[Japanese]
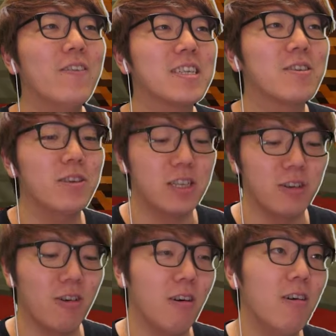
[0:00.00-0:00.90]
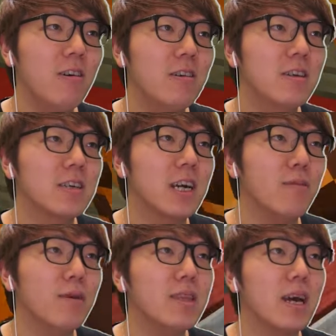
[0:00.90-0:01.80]
はすごいでしょ
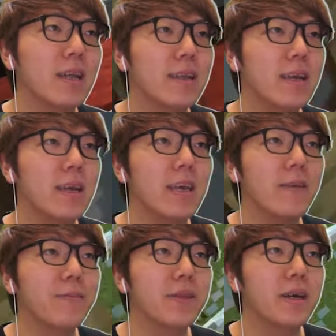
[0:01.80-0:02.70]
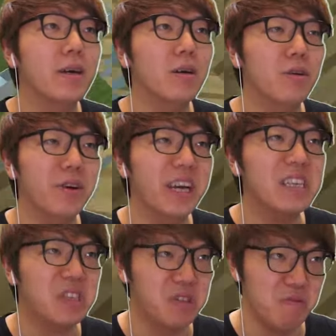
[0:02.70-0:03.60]
頑張ったからね。おやす